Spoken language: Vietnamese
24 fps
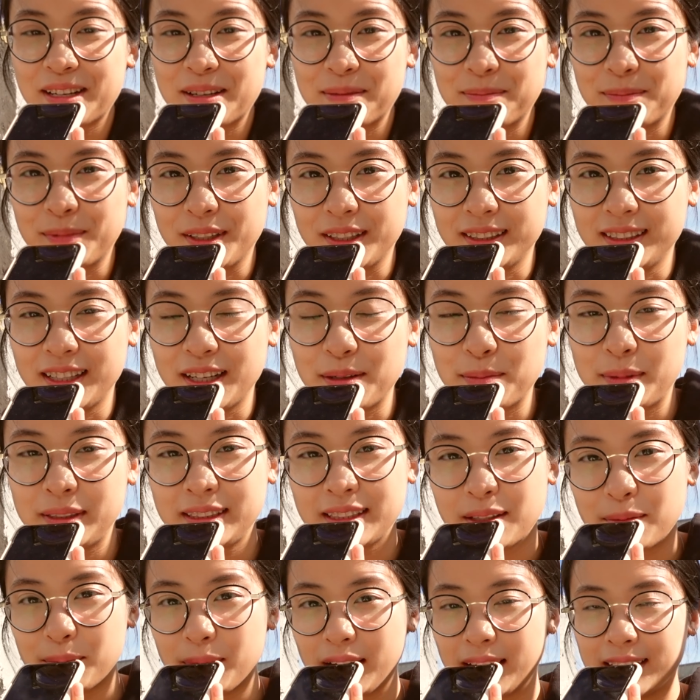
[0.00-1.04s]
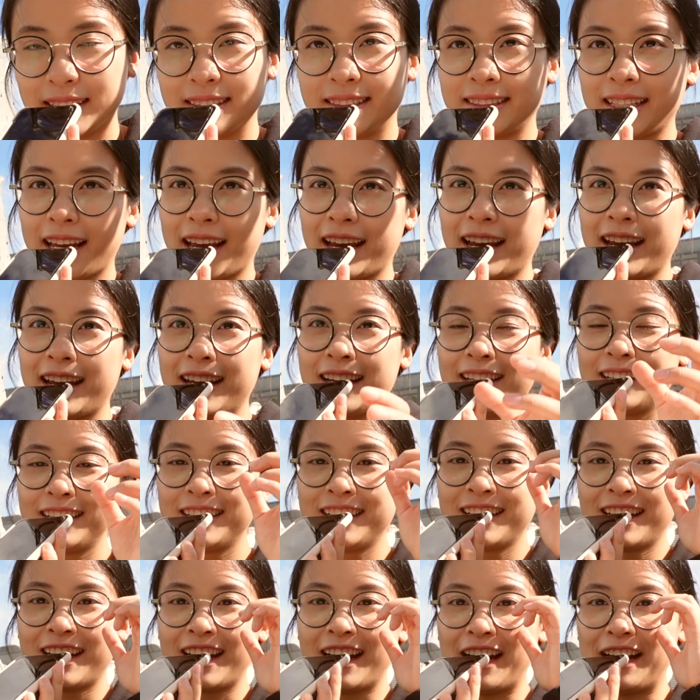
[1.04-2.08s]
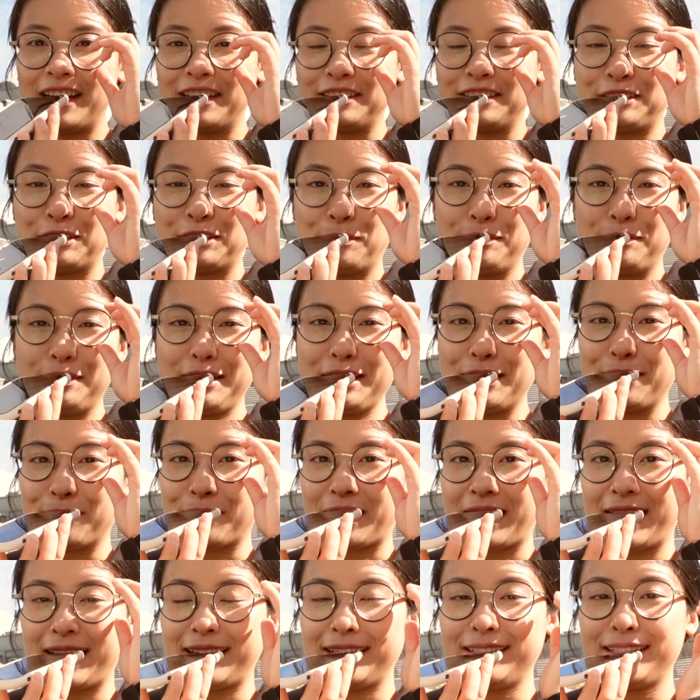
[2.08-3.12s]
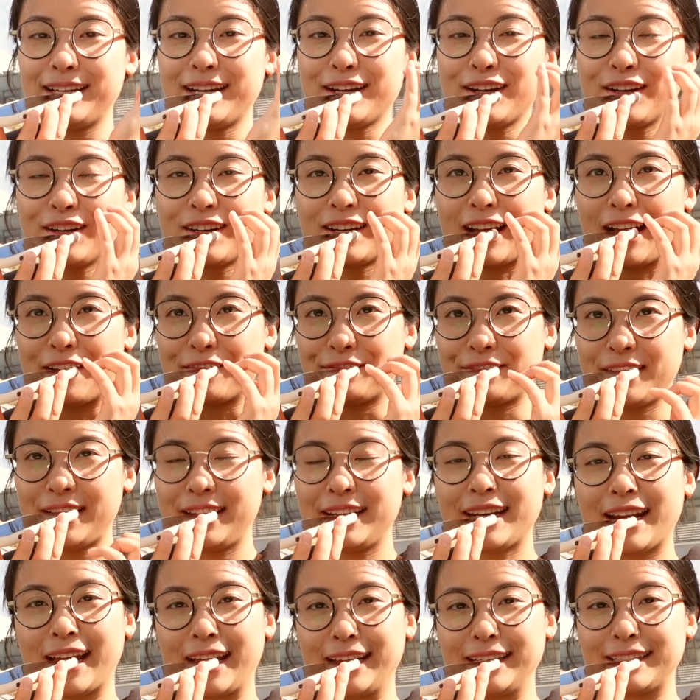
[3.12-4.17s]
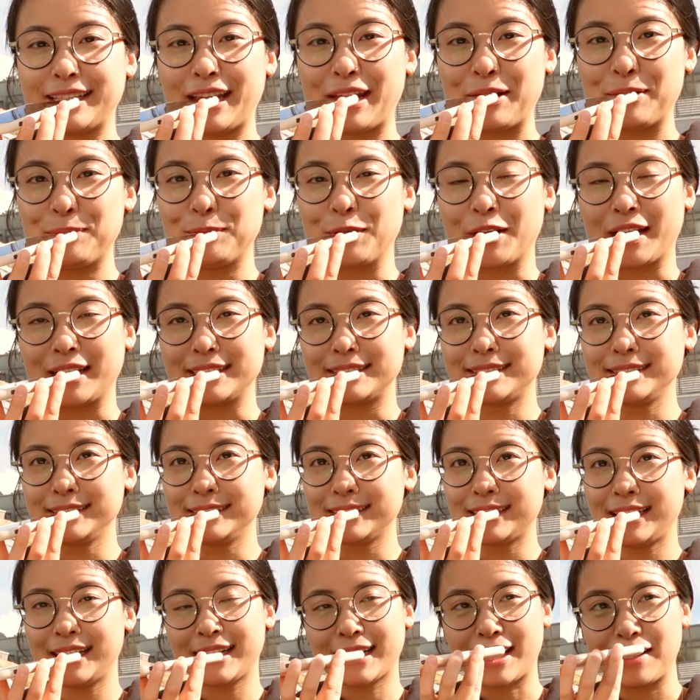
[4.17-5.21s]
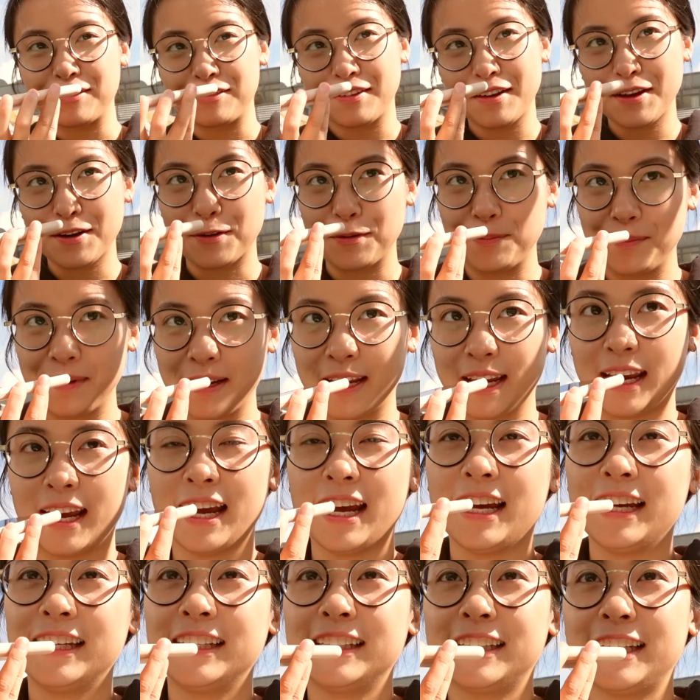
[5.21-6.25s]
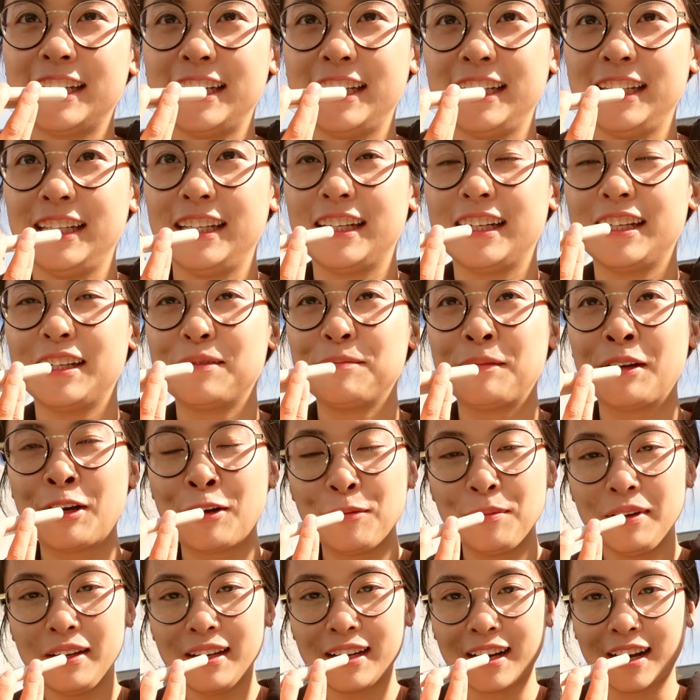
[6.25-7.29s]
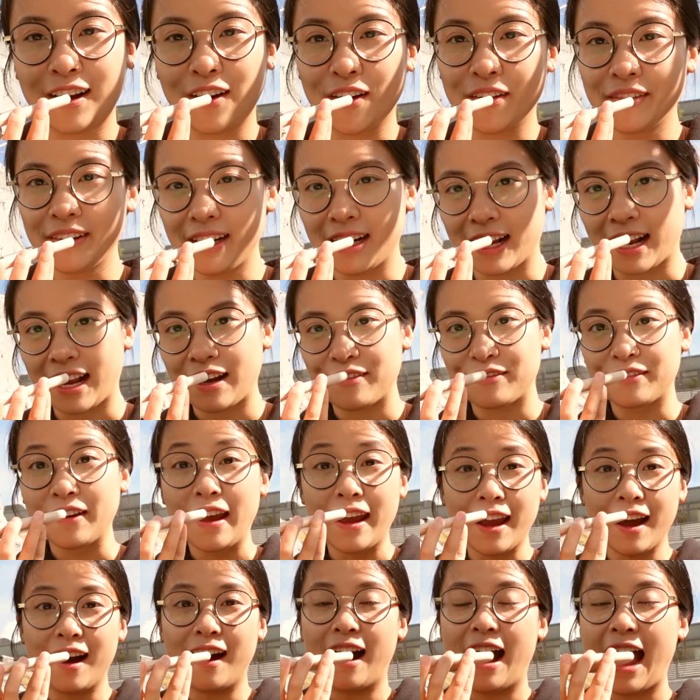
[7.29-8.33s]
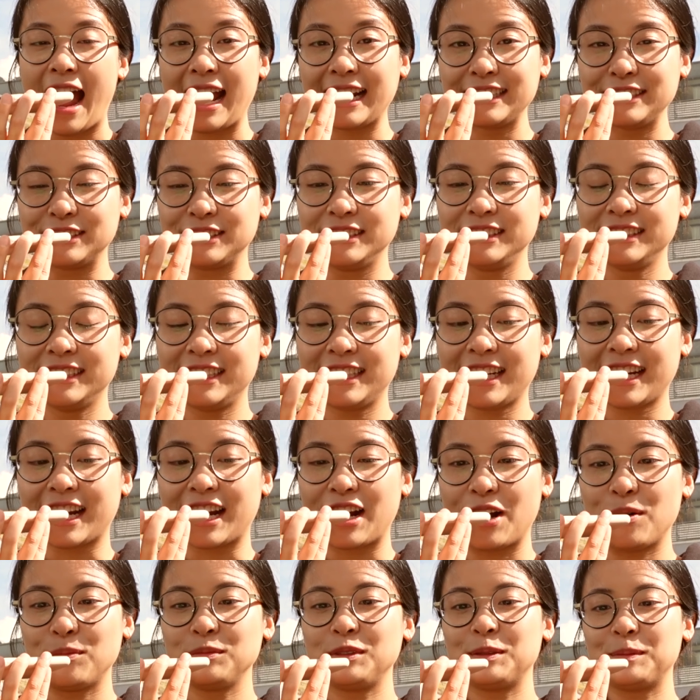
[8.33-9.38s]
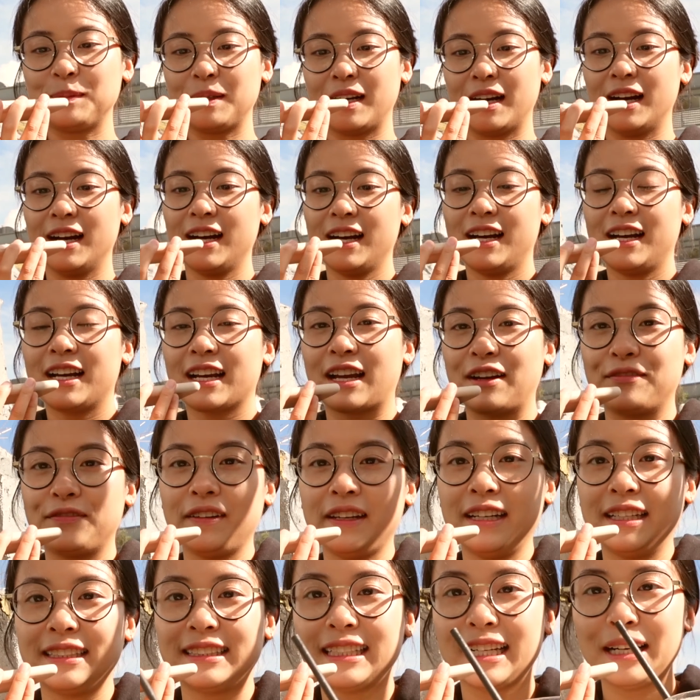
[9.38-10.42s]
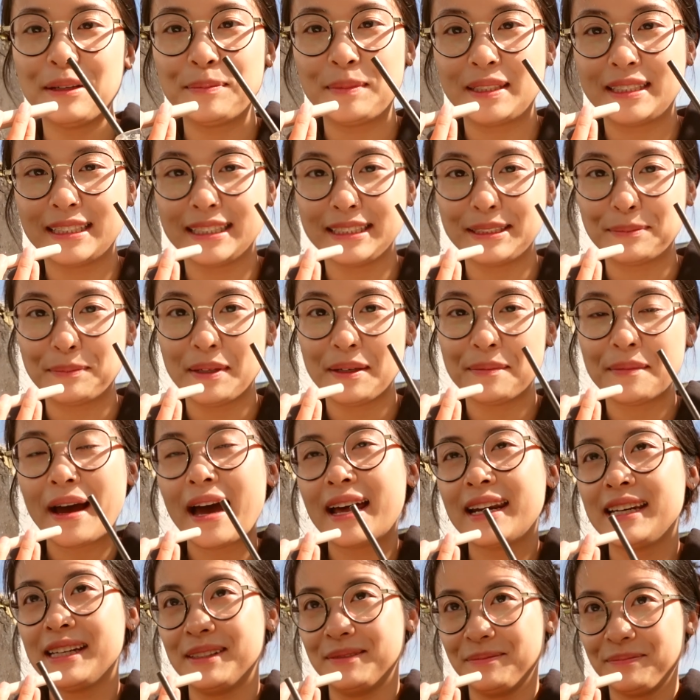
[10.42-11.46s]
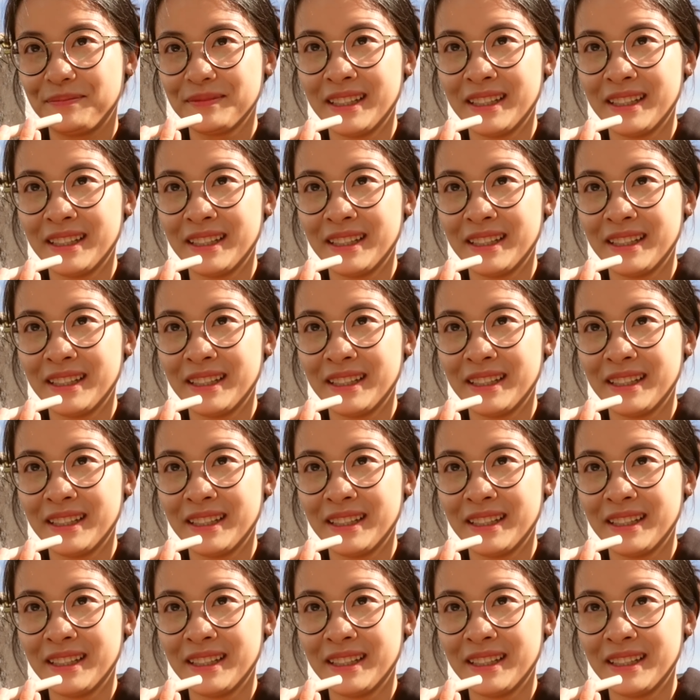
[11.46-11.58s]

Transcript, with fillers: Mọi người ơi, bây giờ mình sẽ chấm điểm cái cà phê này theo một cái sự nghiện cà phê của mình. Thì mình không biết là có phải là cà phê ở Anh nó như thế này không, nhưng mà cà phê này chắc là mình sẽ chấm là 3 điểm.